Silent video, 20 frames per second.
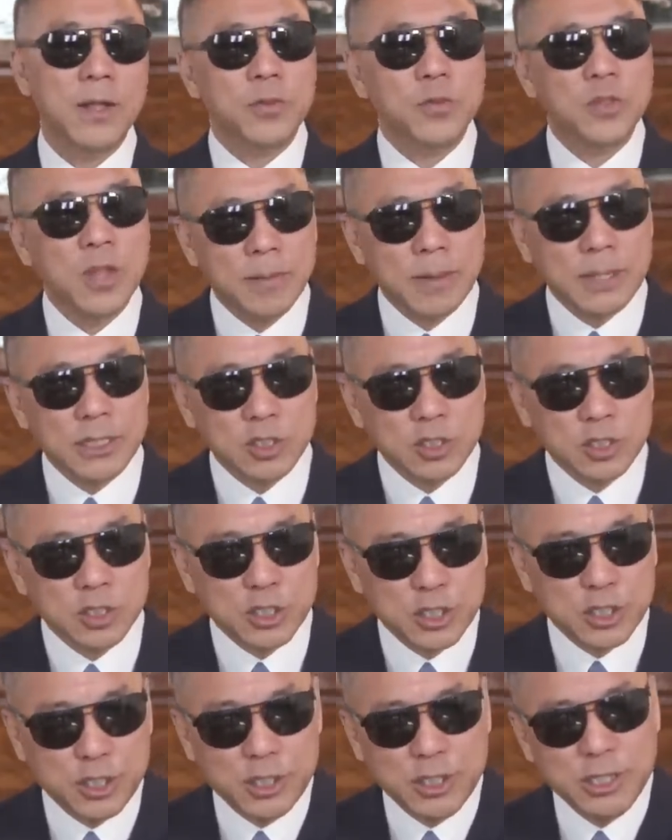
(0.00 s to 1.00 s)
那么
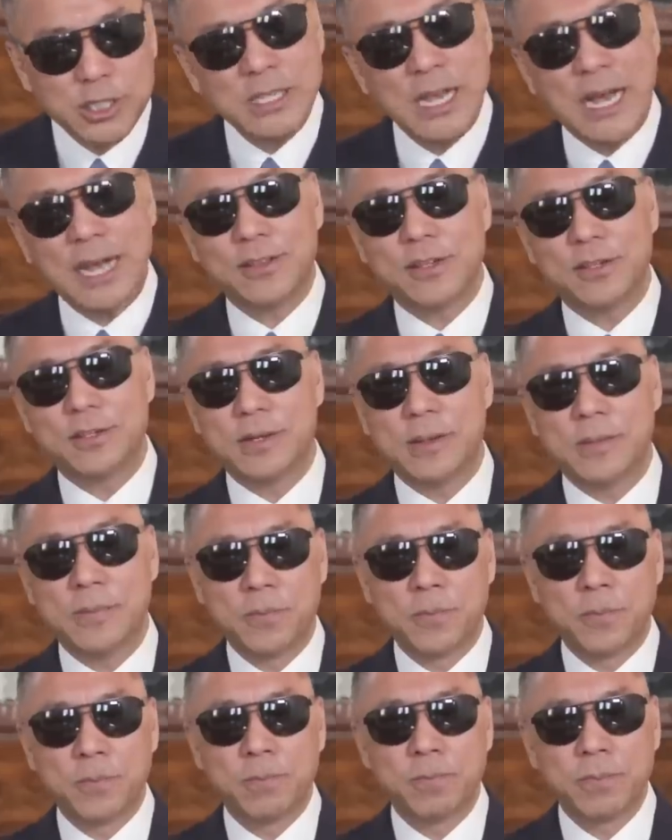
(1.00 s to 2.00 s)
习家的人，
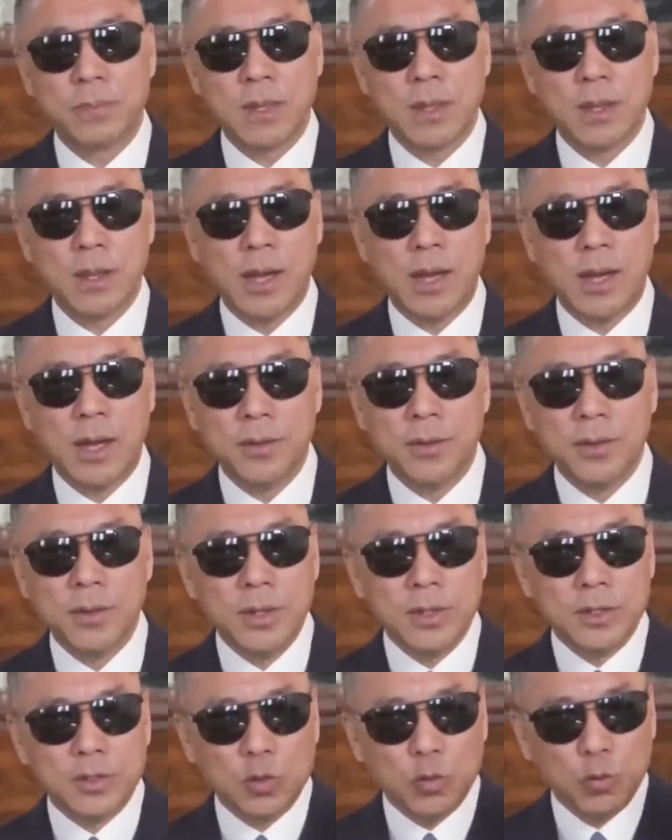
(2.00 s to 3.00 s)
啊，
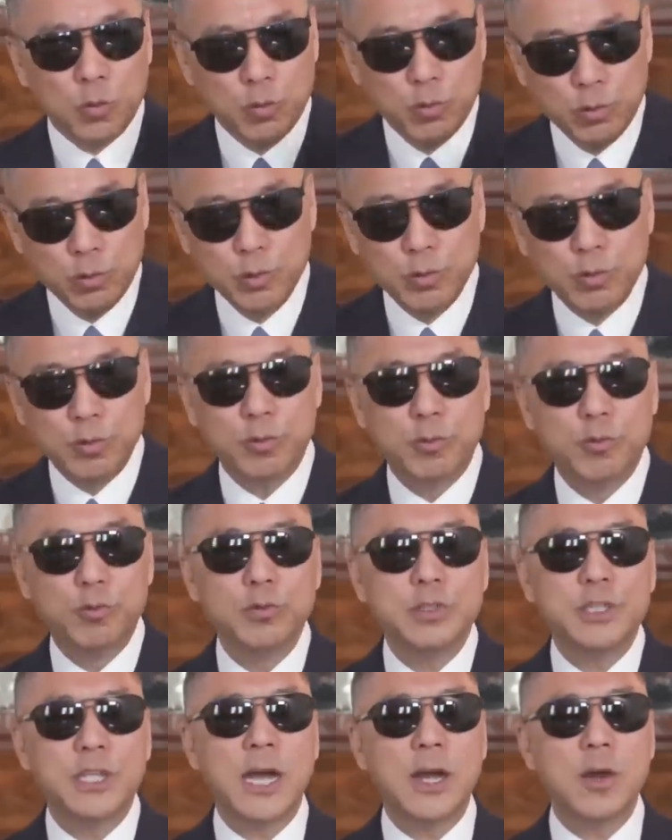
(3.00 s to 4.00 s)
吴勇、
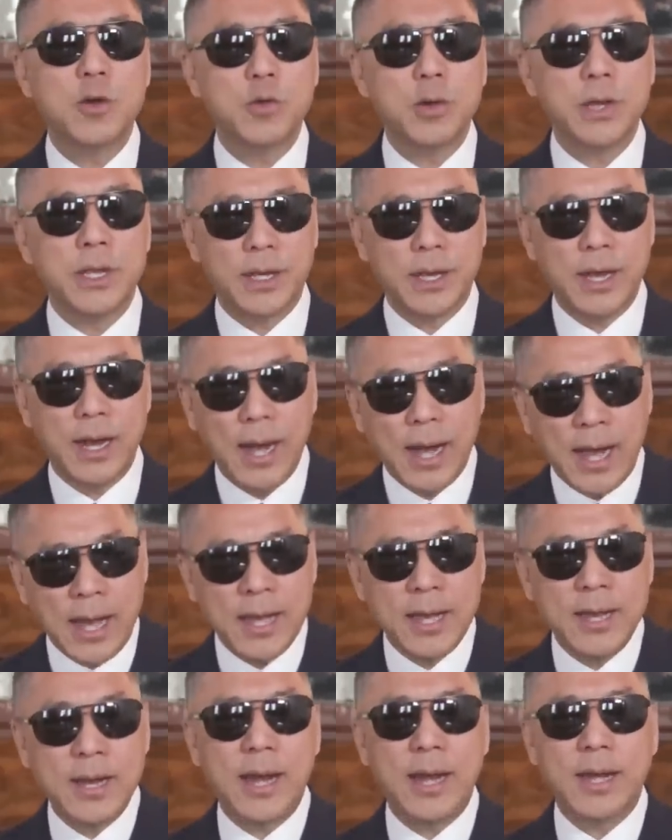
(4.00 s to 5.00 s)
吴天贵、
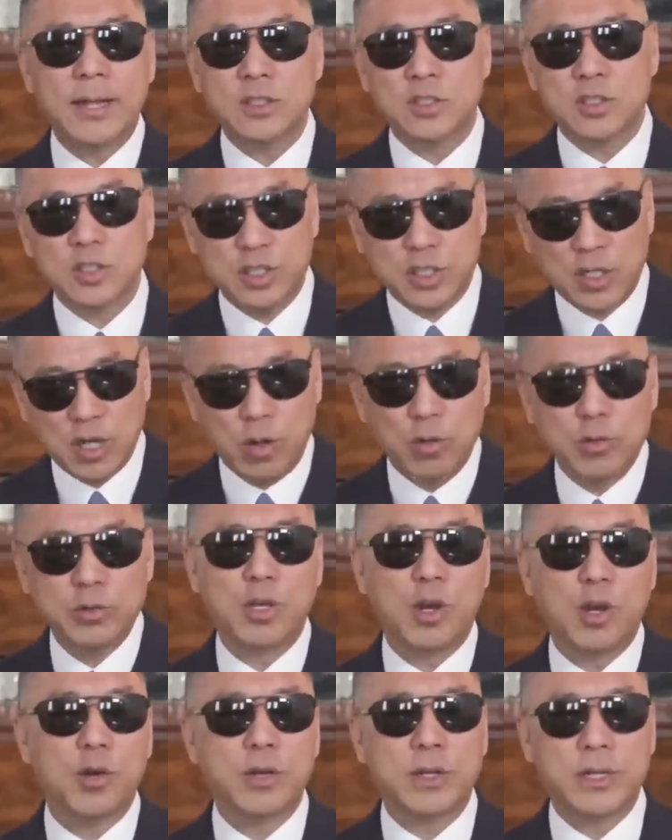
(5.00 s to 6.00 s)
安安、乔
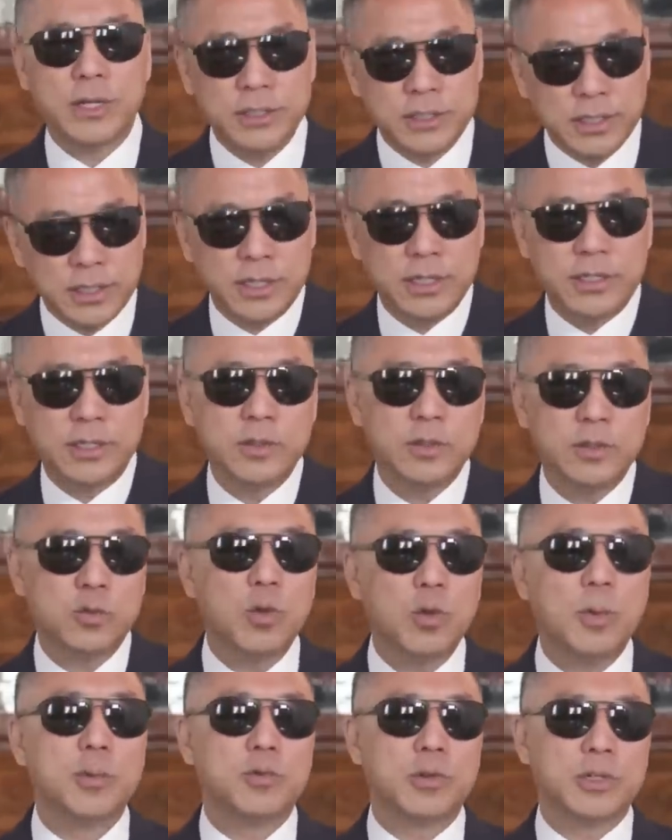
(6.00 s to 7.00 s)
乔，跟这些人
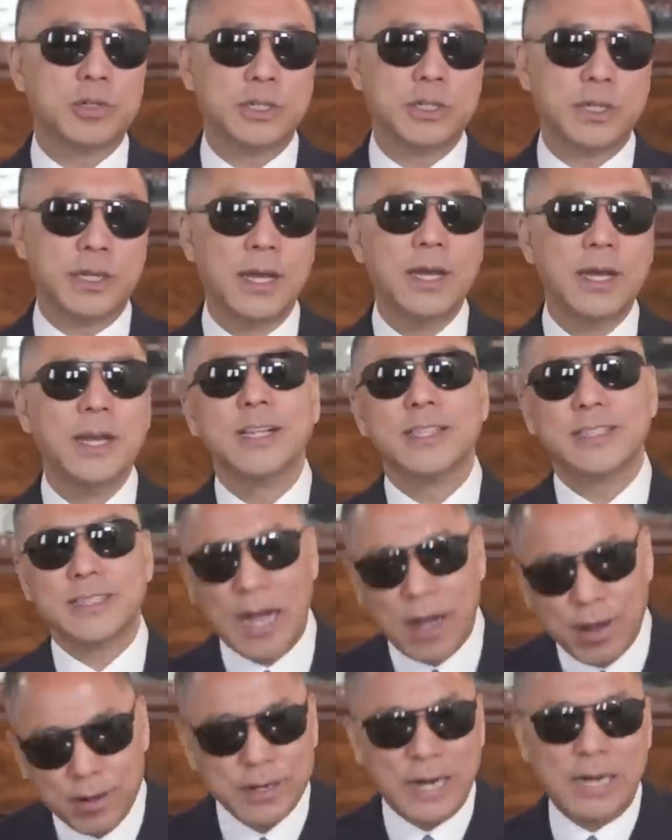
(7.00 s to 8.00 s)
做不做生意？
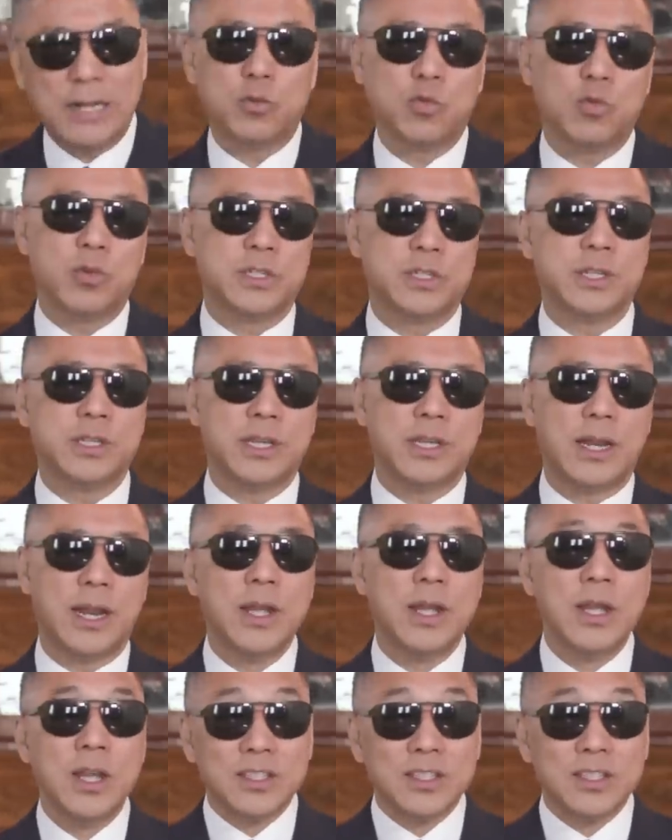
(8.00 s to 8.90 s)
当然做生意了。